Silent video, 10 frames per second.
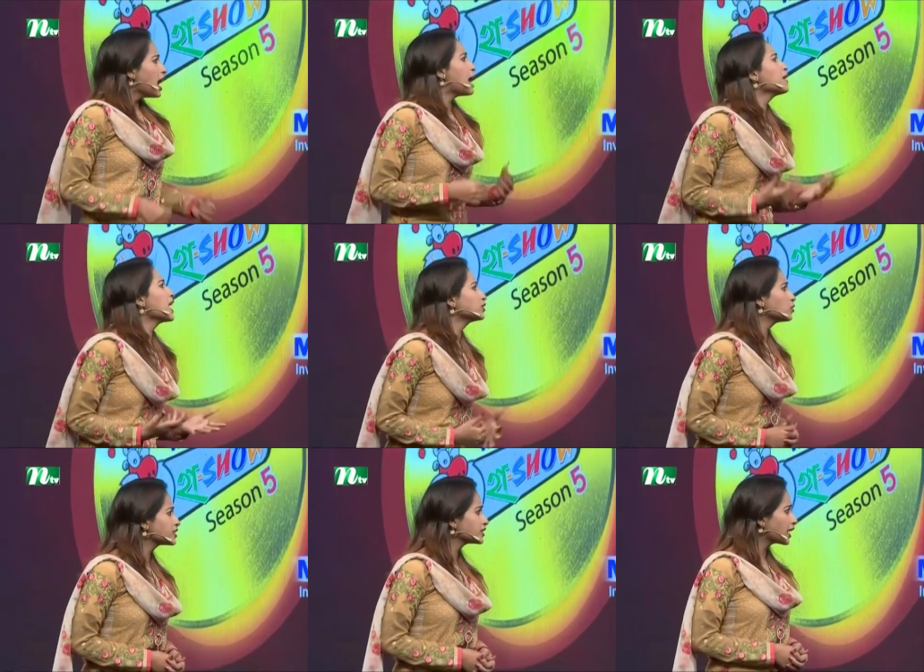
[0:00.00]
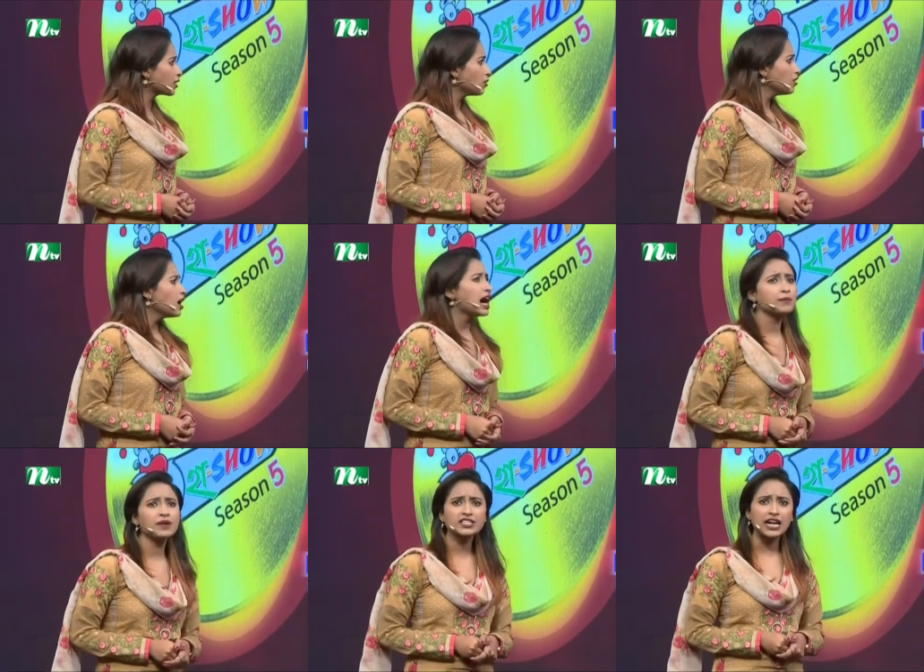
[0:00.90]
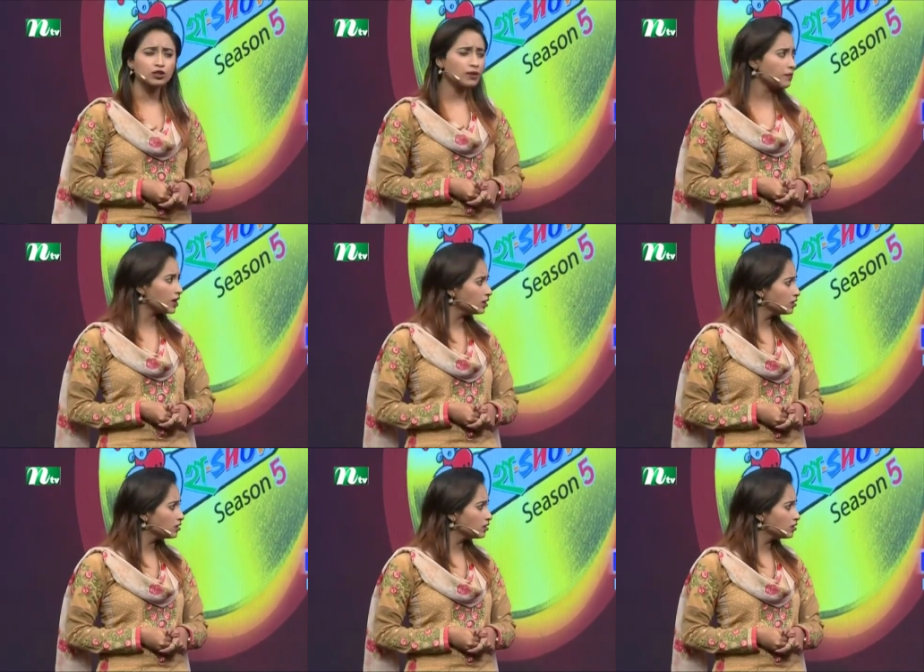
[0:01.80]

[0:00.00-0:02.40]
আমার হাত ধরছেন কেন আপনি না সাধু বাবা